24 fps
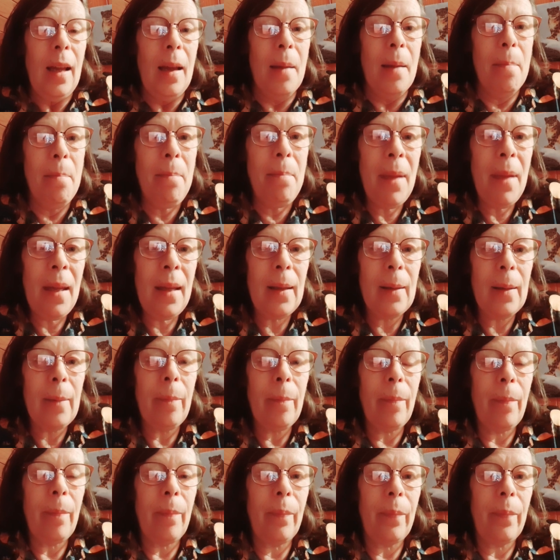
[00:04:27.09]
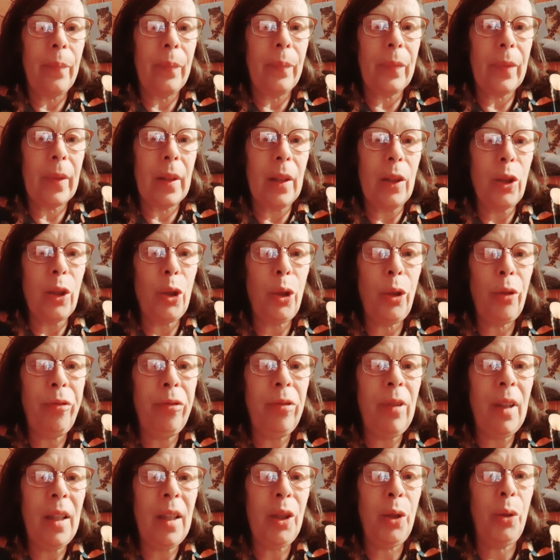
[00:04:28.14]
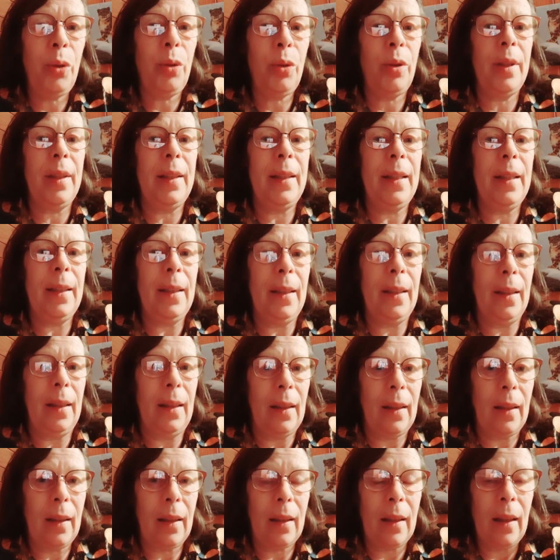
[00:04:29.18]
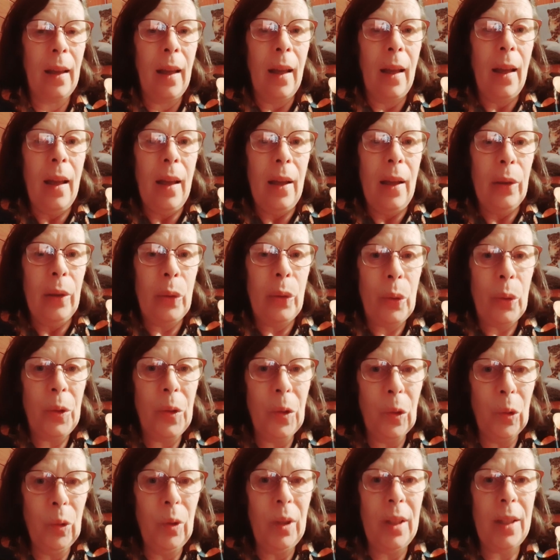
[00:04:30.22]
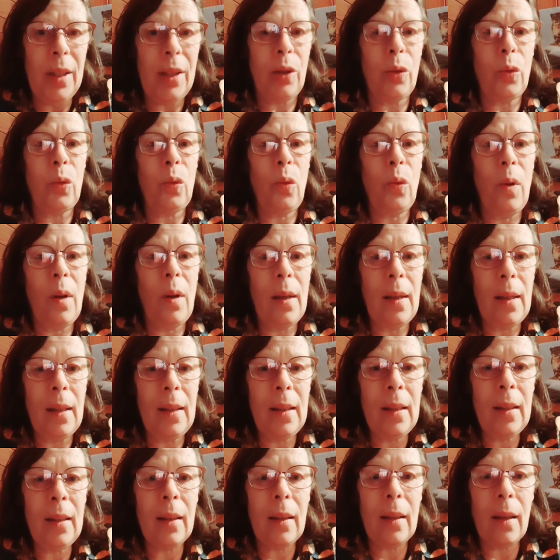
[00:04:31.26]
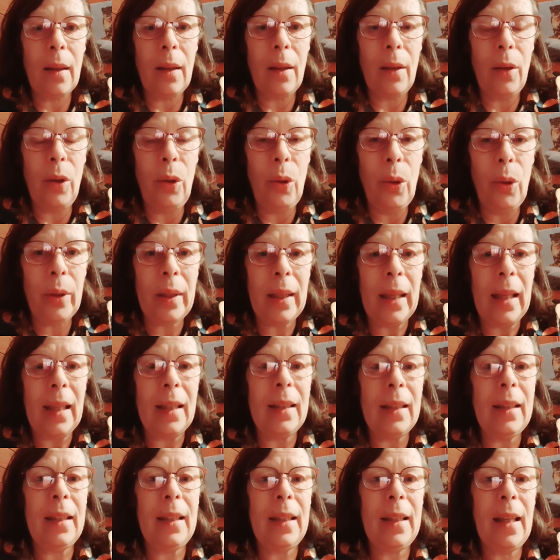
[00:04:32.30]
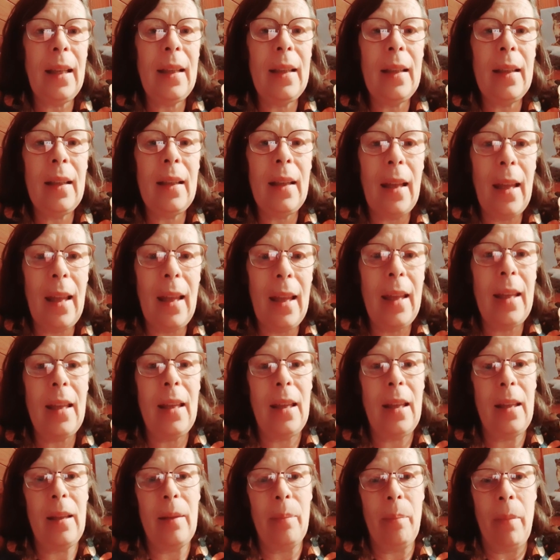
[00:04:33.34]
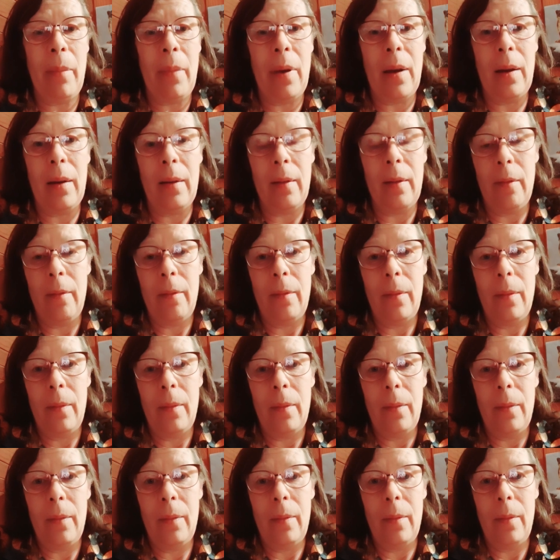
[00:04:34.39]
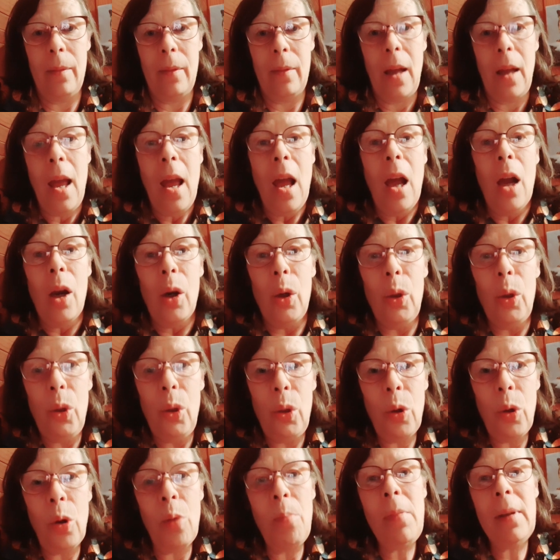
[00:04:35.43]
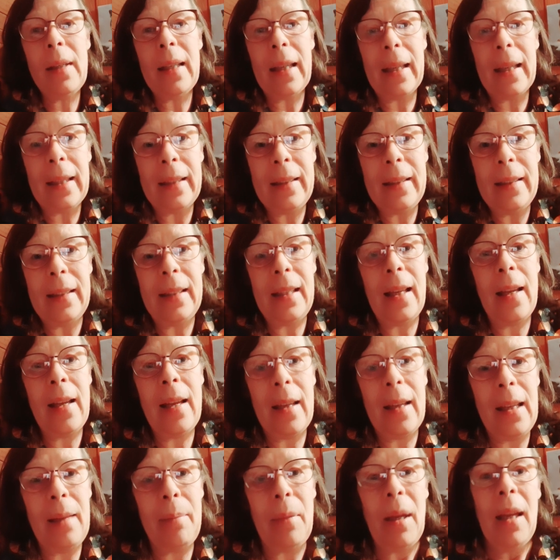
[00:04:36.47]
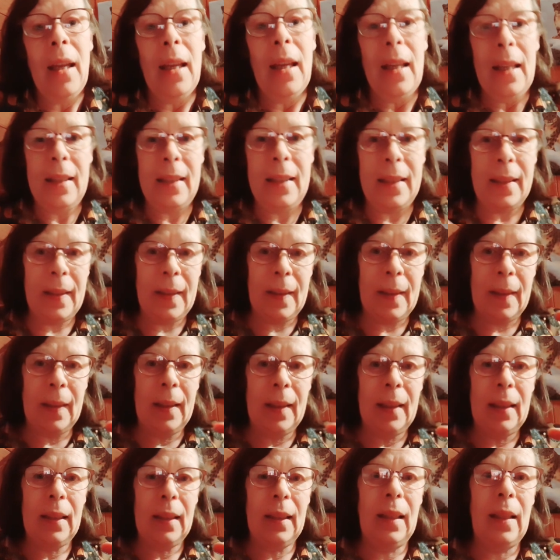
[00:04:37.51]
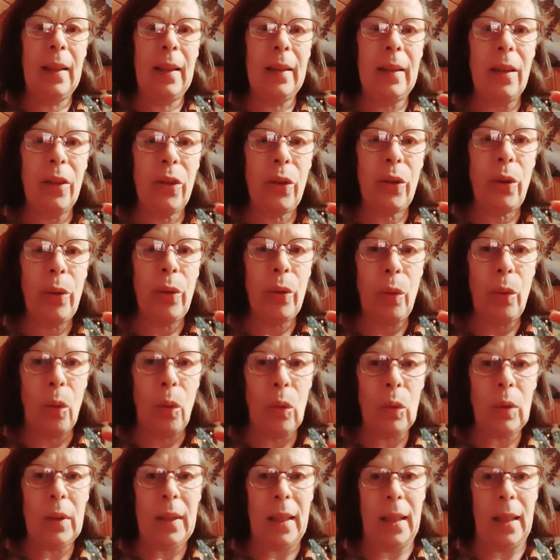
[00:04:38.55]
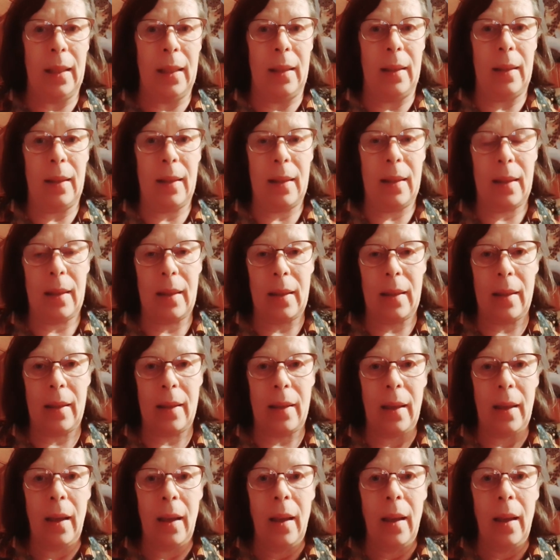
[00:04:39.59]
Mais je voulais juste dire que dans l'histoire, le chrétien aime. L'homme chrétien aime. Et s'il est dans un contexte